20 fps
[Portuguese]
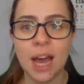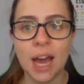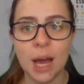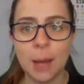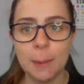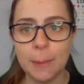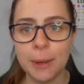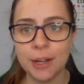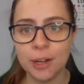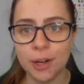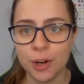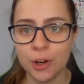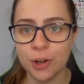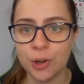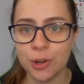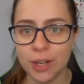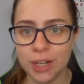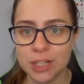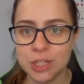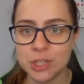A maior
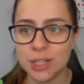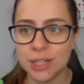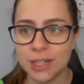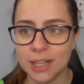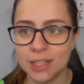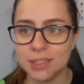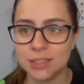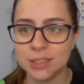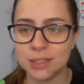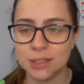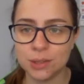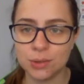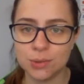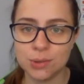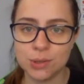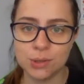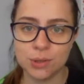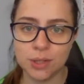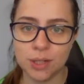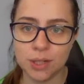corrente elétrica que o
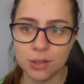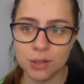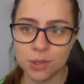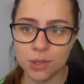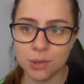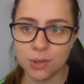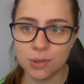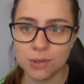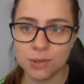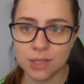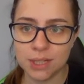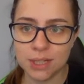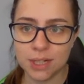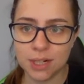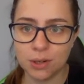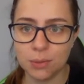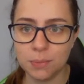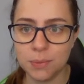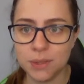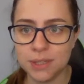estudante
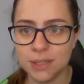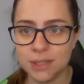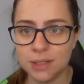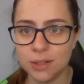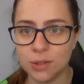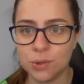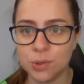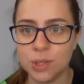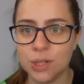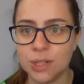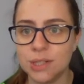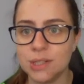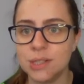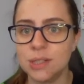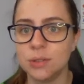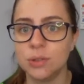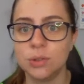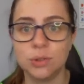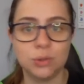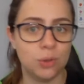conseguirá obter
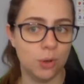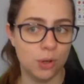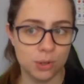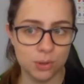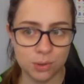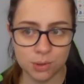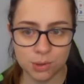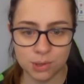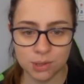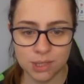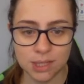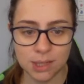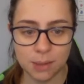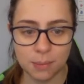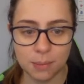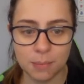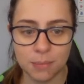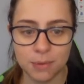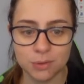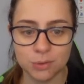utilizando todos os
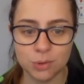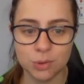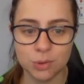equipamentos